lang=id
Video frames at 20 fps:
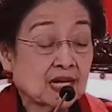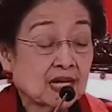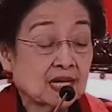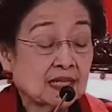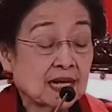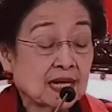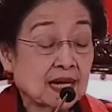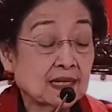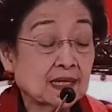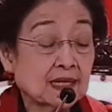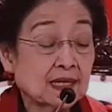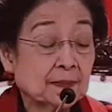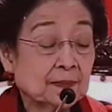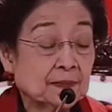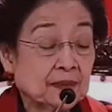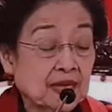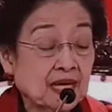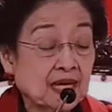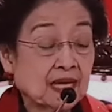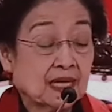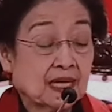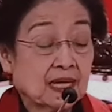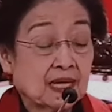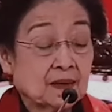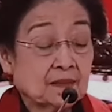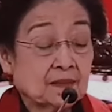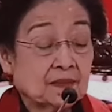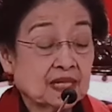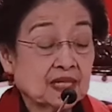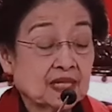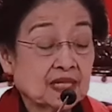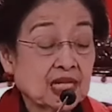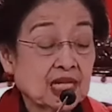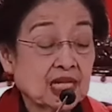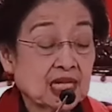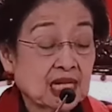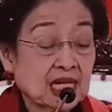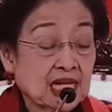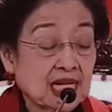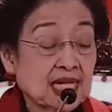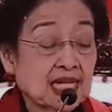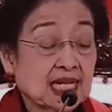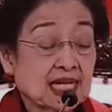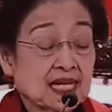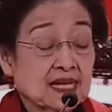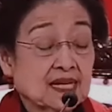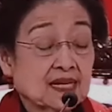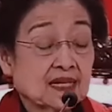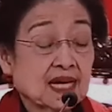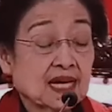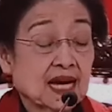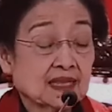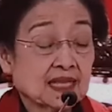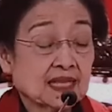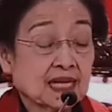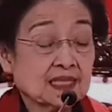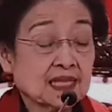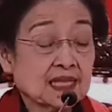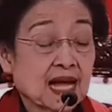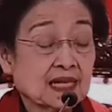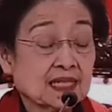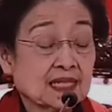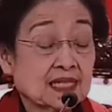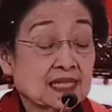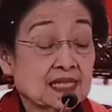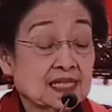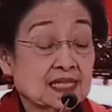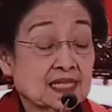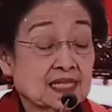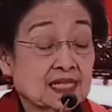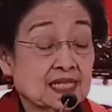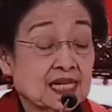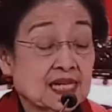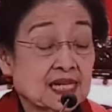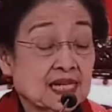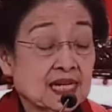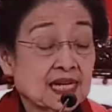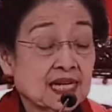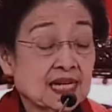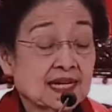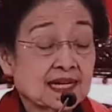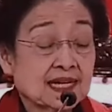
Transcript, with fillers: dan lebih berdiri di atas kaki sendiri,